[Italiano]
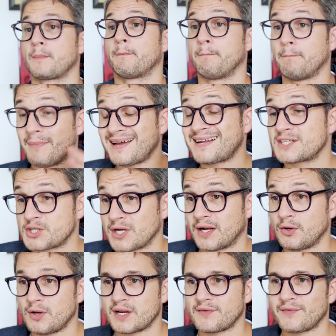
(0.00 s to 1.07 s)

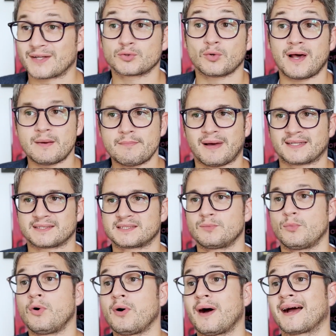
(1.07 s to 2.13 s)
Marcello è arrivato al
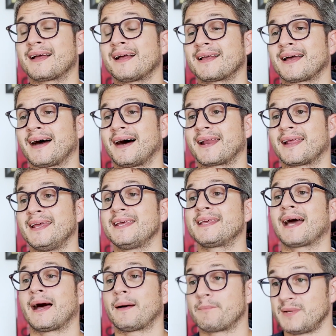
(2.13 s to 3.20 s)
massimo a calcare i
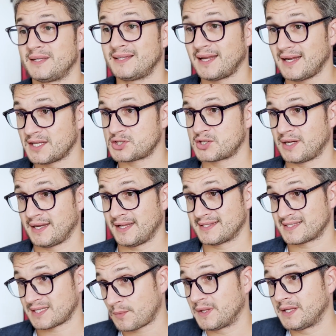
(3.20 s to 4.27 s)
campi
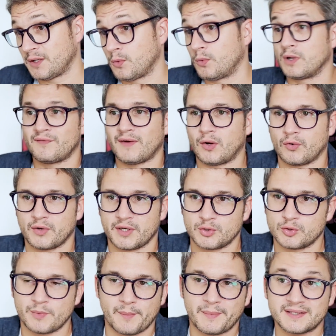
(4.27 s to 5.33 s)
dell'eccellenza, quindi un livello
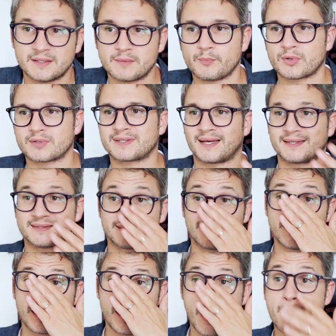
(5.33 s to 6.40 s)
indubbiamente
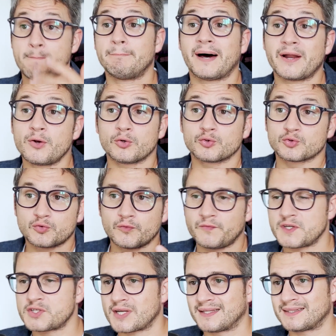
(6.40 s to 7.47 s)
importante, ma non
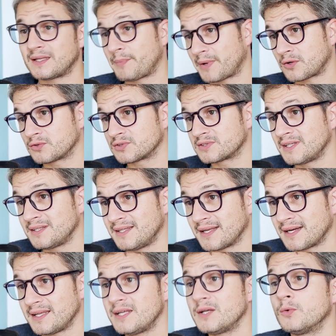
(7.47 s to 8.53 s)
sufficiente per
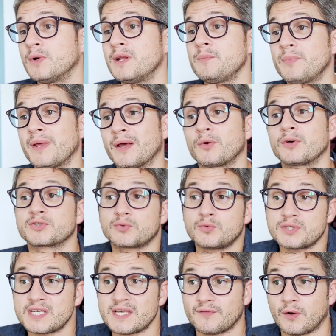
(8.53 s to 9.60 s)
consentirgli un impiego
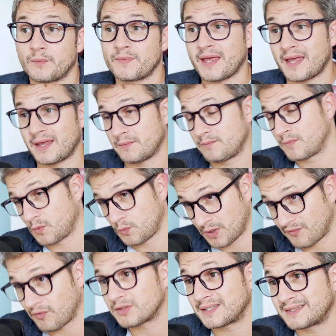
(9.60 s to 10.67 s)
esclusivo e,
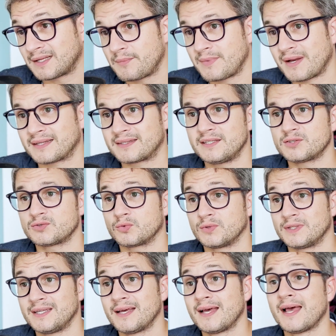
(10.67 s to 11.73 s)
una volta terminati gli
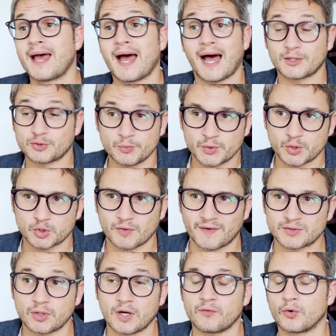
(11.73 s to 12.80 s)
studi, ha subito
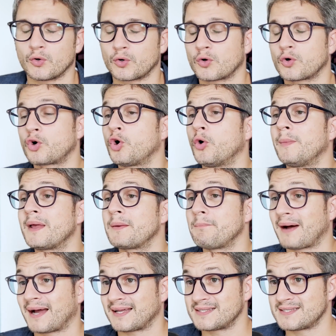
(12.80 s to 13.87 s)
trovato lavoro come
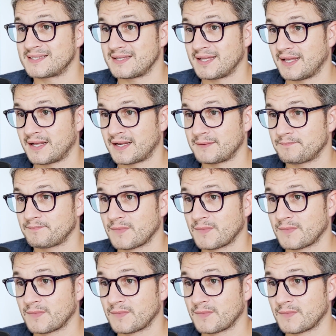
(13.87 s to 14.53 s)
magazziniere.